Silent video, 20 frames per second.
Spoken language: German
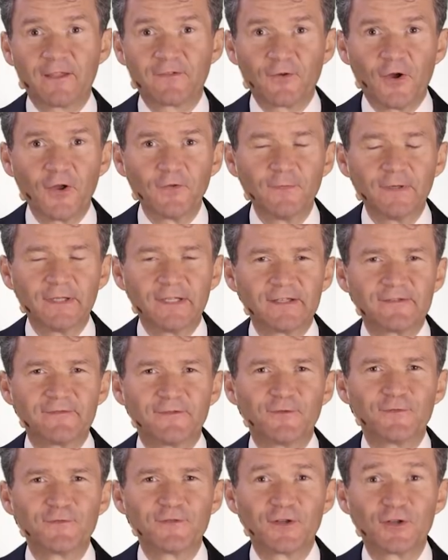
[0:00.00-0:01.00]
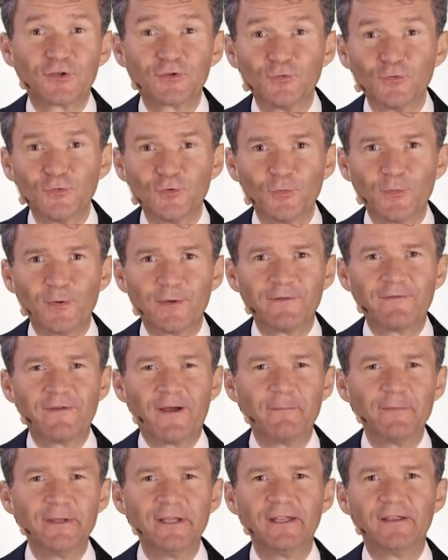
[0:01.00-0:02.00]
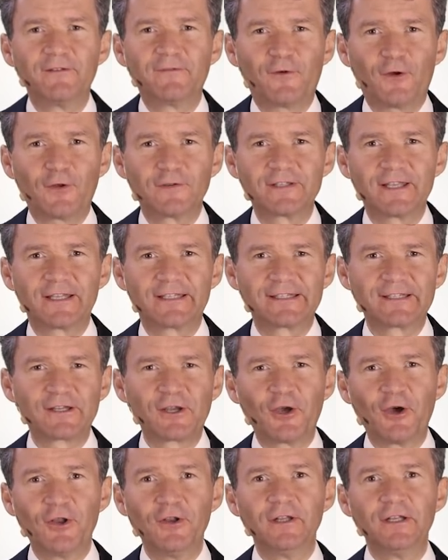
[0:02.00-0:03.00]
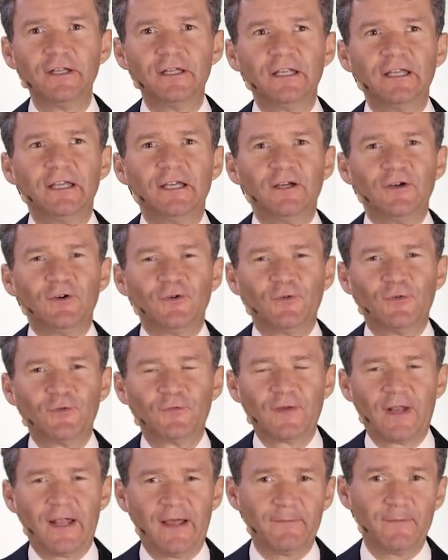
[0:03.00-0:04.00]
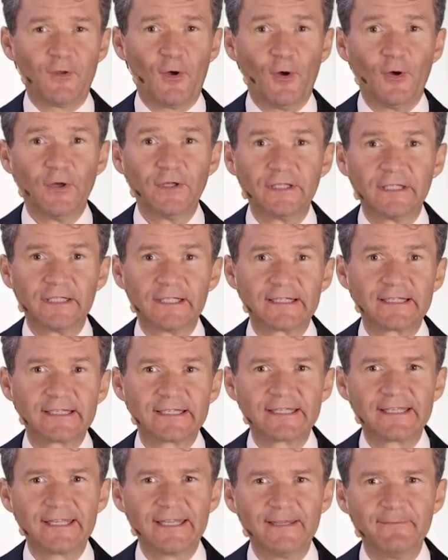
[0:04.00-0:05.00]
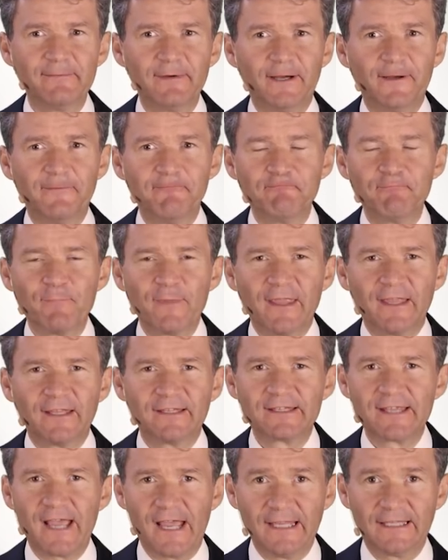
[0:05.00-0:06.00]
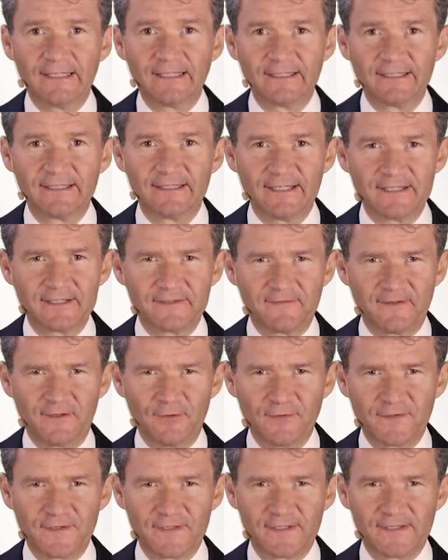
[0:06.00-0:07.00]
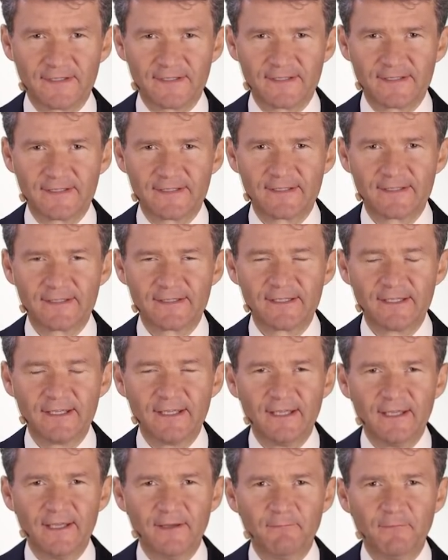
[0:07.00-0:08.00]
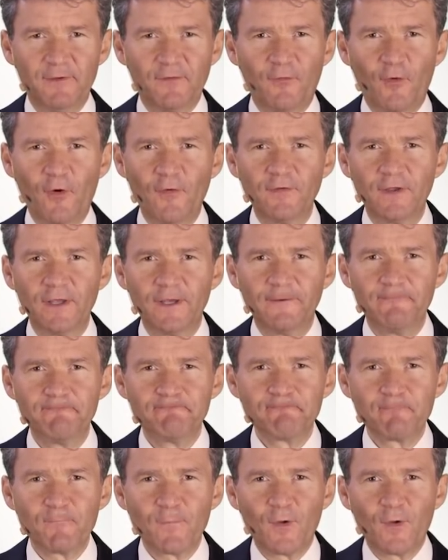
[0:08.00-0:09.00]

Es freut mich, dass wir unser Studium über die Familie fortsetzen können und wir haben heute das Thema Zeiten des Verlustes. Bevor wir